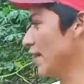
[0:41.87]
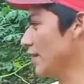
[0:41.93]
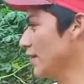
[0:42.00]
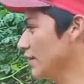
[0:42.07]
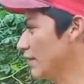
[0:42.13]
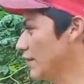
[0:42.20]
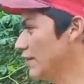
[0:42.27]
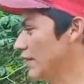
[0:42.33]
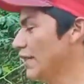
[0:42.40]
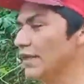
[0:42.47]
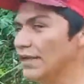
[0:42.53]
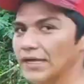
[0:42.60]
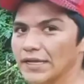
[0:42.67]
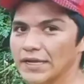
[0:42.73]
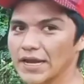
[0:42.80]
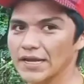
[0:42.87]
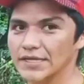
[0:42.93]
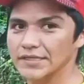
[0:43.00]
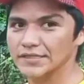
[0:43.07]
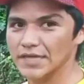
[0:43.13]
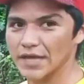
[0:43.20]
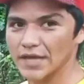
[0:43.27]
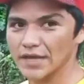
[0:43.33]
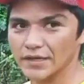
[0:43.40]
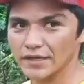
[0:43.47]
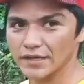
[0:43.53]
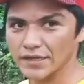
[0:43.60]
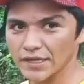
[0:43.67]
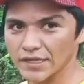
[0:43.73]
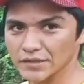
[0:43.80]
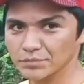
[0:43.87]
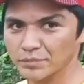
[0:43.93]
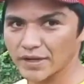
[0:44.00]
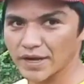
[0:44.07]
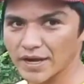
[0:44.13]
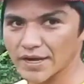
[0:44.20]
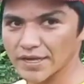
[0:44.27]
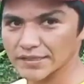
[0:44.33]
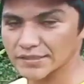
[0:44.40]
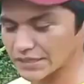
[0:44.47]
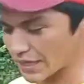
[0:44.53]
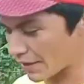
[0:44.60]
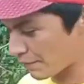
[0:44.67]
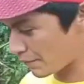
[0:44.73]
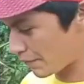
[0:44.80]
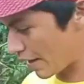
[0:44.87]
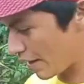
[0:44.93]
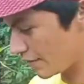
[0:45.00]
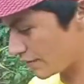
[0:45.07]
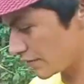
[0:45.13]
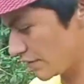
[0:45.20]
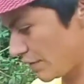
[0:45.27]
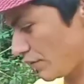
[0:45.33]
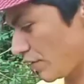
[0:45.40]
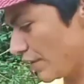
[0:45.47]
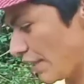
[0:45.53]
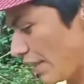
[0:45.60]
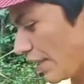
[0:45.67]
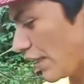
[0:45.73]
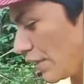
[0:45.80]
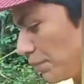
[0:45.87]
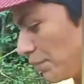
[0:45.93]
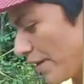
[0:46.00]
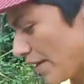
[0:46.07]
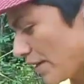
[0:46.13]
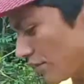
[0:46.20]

que tienen que realizar es para la siembra, si no tienen espacio,